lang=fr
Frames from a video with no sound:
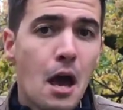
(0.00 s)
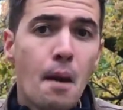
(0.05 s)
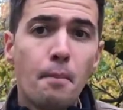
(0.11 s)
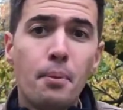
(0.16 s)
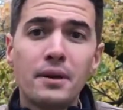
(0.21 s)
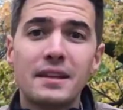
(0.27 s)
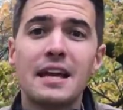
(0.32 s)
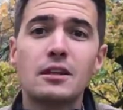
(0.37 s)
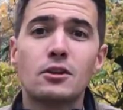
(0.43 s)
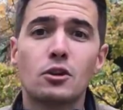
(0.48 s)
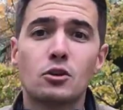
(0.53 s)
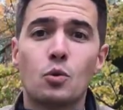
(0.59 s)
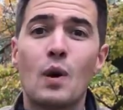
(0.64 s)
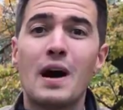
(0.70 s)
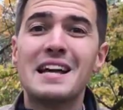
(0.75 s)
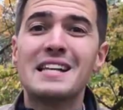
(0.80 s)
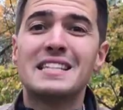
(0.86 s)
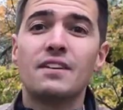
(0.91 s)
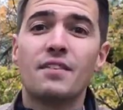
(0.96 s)
Peut-être que
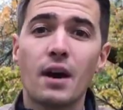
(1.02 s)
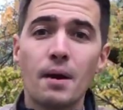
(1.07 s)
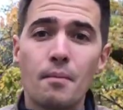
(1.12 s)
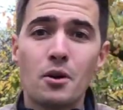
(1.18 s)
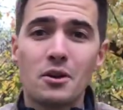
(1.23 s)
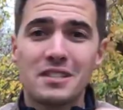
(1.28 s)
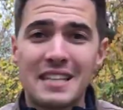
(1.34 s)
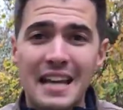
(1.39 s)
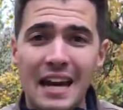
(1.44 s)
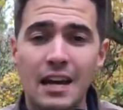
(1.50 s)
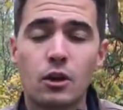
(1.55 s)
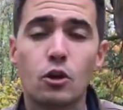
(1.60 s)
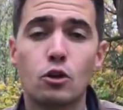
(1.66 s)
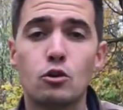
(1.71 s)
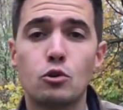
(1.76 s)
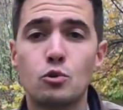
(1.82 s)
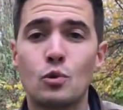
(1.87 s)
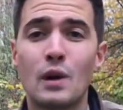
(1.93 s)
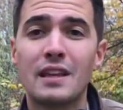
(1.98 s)
toi, c'est vraiment ça que
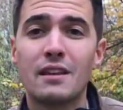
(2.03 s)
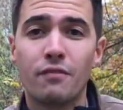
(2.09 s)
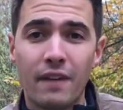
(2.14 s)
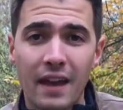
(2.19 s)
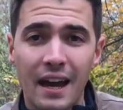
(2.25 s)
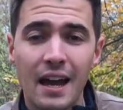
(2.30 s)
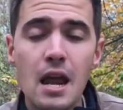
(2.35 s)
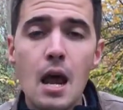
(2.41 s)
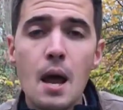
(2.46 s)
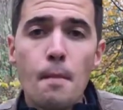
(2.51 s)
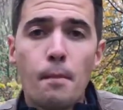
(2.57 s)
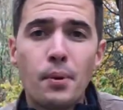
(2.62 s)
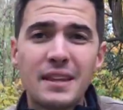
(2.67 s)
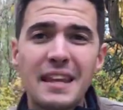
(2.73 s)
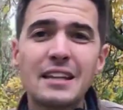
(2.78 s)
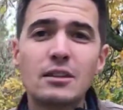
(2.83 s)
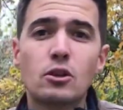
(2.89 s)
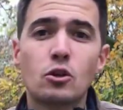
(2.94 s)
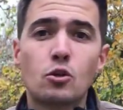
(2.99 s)
tu souhaites faire.
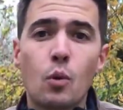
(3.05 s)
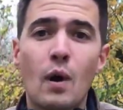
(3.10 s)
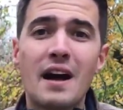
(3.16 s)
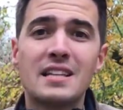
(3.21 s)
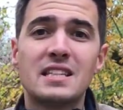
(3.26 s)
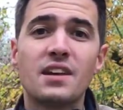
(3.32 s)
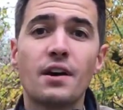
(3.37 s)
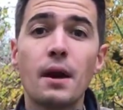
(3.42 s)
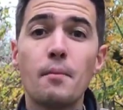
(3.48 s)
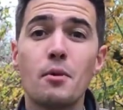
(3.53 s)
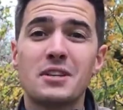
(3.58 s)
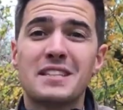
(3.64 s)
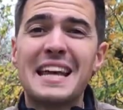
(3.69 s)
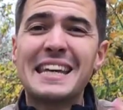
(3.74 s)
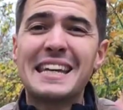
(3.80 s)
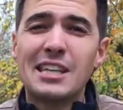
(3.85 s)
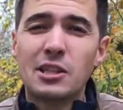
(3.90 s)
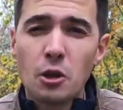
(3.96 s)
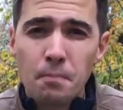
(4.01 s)
Peut-être que toi, c'est vraiment
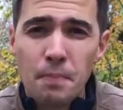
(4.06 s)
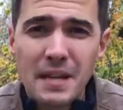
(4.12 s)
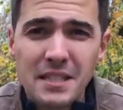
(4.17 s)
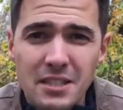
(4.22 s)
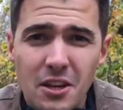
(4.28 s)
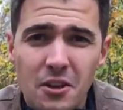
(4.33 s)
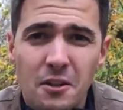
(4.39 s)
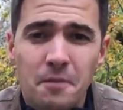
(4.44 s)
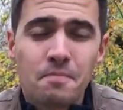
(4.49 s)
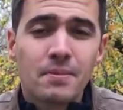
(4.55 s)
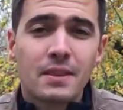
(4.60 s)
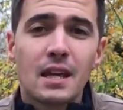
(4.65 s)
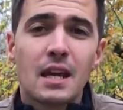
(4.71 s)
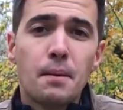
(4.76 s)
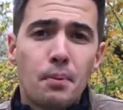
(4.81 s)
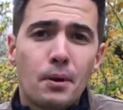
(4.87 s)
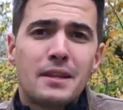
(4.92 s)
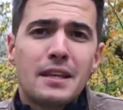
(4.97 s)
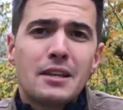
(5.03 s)
ça qui te passionne.
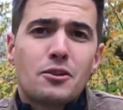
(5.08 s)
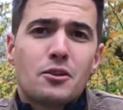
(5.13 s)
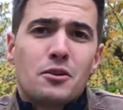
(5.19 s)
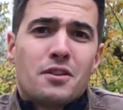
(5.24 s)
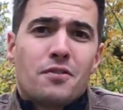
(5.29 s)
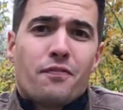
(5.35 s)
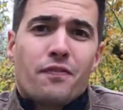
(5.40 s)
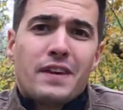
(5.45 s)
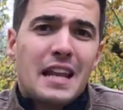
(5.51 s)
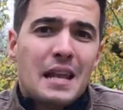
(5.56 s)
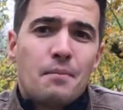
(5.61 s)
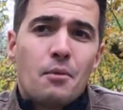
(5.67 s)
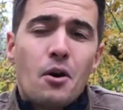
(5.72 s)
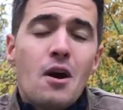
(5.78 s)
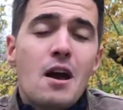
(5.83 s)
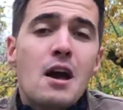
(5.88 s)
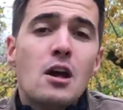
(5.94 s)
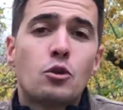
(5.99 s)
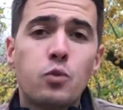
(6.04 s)
Et peut-être que finalement,
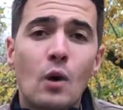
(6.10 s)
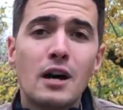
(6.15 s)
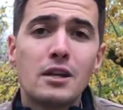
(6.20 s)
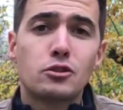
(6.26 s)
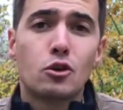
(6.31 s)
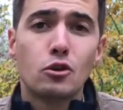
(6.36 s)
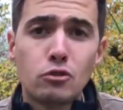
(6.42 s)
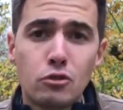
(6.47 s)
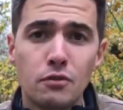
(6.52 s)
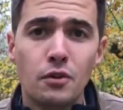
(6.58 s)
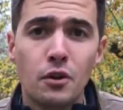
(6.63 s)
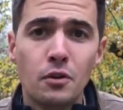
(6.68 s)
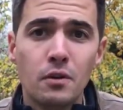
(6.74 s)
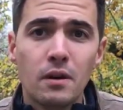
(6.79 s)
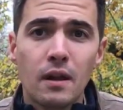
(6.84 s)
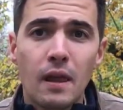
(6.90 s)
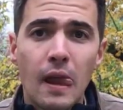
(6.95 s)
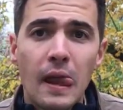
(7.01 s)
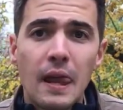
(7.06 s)
toi, ce que tu veux,
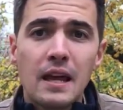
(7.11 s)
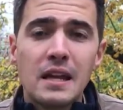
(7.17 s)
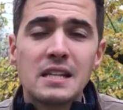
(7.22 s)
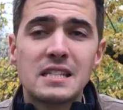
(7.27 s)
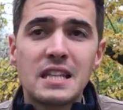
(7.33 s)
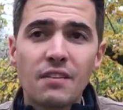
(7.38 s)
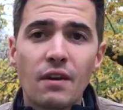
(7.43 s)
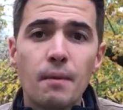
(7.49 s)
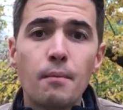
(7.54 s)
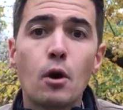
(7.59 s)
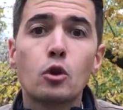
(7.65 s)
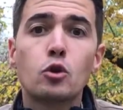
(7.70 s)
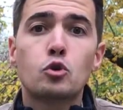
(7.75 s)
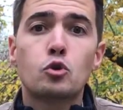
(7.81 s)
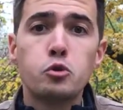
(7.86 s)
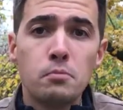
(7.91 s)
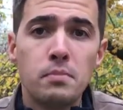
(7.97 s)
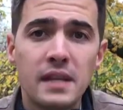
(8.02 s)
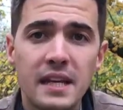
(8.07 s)
c'est vraiment
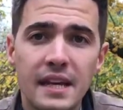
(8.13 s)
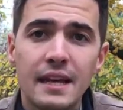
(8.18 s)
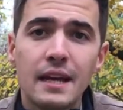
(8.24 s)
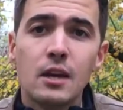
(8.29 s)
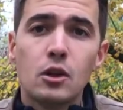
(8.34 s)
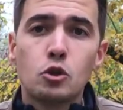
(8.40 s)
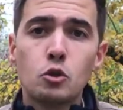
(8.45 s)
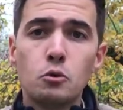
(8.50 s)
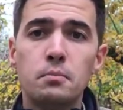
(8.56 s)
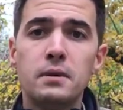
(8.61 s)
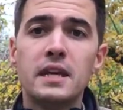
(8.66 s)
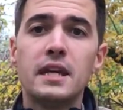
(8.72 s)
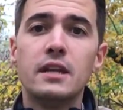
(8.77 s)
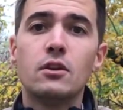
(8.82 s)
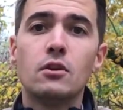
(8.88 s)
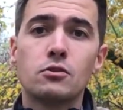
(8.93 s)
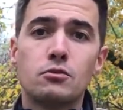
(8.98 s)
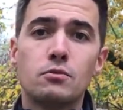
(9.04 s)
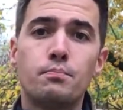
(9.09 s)
t'oublier, t'oublier
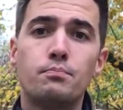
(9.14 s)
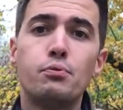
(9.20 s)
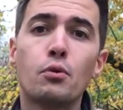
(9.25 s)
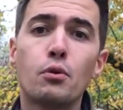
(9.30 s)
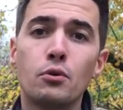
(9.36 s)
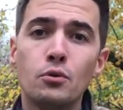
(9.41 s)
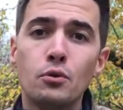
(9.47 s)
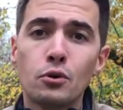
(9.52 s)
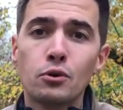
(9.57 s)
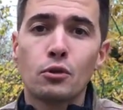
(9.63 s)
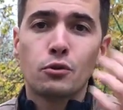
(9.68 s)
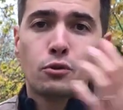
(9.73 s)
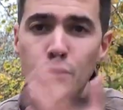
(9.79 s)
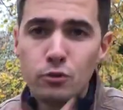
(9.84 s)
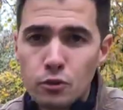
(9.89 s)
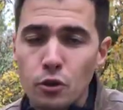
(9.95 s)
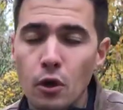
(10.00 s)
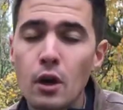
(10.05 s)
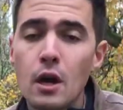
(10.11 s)
dans pour une autre
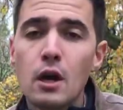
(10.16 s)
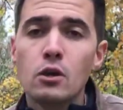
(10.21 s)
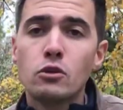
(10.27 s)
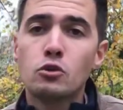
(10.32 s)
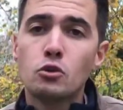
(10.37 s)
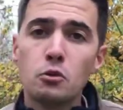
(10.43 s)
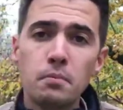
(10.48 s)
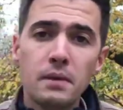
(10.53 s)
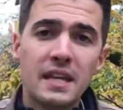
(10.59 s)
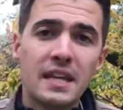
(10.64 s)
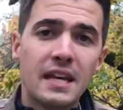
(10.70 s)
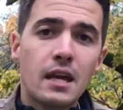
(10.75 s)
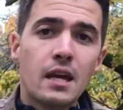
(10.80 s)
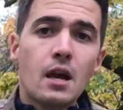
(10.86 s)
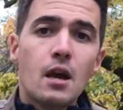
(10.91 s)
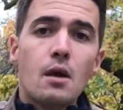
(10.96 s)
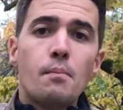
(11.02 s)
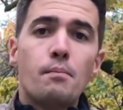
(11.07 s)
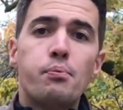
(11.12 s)
culture. T'oublier
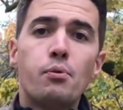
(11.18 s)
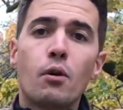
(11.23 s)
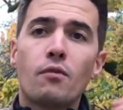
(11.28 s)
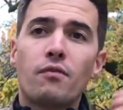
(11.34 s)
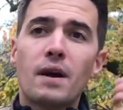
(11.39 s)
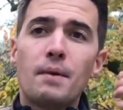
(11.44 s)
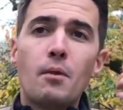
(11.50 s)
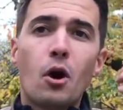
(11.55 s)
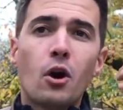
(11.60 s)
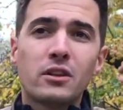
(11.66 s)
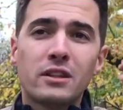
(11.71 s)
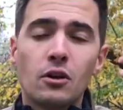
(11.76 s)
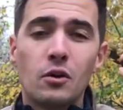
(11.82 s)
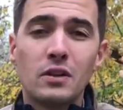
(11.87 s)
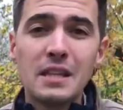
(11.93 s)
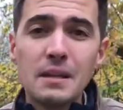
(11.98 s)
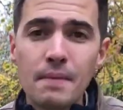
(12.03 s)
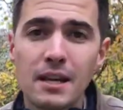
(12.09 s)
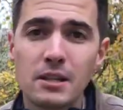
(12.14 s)
pour vraiment rentrer
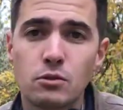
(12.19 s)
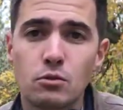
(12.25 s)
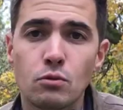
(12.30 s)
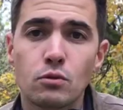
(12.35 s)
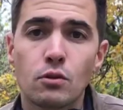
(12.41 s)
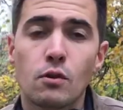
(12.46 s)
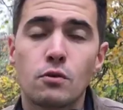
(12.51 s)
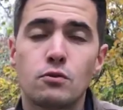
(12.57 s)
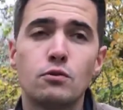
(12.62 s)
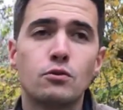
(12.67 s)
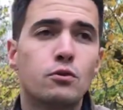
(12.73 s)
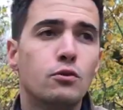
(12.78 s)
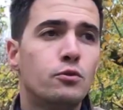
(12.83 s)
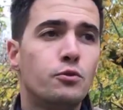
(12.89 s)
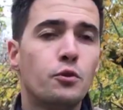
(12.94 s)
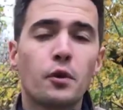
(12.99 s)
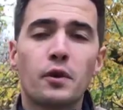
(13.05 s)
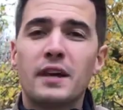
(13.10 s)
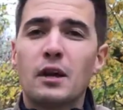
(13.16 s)
en immersion dans une
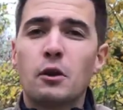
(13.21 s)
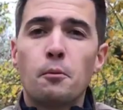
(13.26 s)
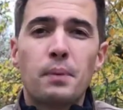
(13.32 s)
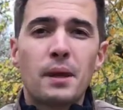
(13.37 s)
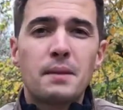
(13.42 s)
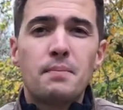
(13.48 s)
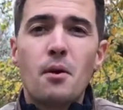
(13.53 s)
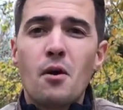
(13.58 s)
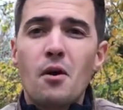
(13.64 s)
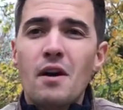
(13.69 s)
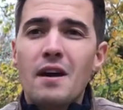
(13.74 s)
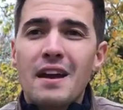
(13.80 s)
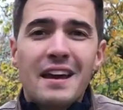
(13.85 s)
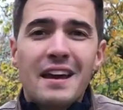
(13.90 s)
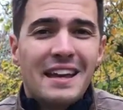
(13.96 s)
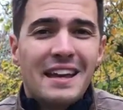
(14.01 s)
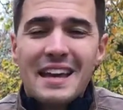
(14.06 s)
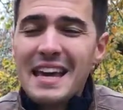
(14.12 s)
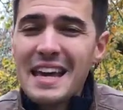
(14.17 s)
culture qui est complètement
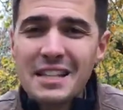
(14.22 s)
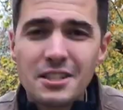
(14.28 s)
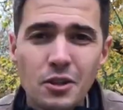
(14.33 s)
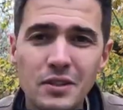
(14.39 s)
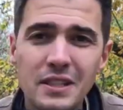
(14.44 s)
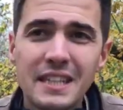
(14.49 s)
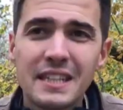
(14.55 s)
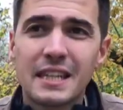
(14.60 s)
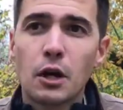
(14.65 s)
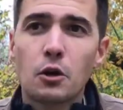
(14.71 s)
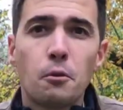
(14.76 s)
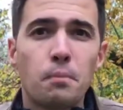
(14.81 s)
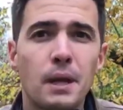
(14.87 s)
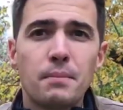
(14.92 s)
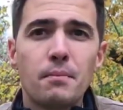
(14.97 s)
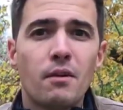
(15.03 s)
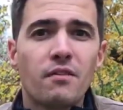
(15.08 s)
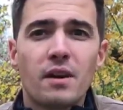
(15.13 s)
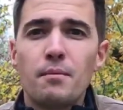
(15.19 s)
exotique, qui est
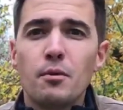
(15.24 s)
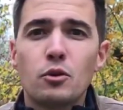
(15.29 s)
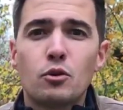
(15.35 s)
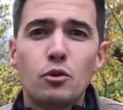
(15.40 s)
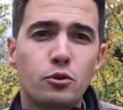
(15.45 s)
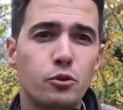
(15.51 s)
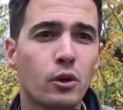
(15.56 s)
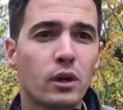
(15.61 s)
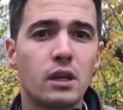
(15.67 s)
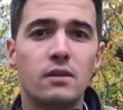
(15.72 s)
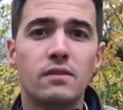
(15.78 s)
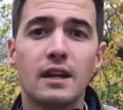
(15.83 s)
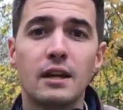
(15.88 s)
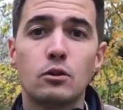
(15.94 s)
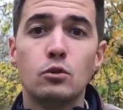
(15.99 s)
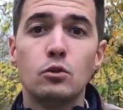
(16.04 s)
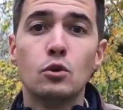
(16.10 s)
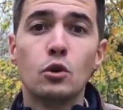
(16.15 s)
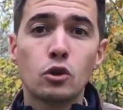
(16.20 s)
complètement vraiment une culture qui vient
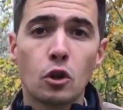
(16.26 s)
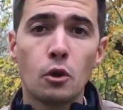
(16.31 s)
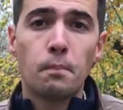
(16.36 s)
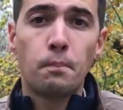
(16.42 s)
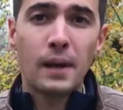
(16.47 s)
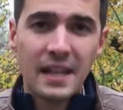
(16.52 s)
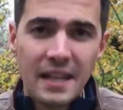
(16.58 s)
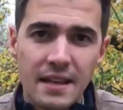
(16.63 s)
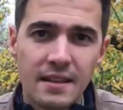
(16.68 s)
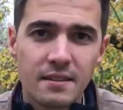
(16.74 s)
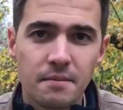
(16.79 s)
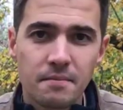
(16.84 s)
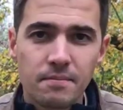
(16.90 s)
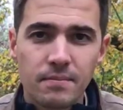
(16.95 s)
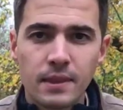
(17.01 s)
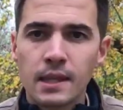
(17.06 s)
d'une autre planète.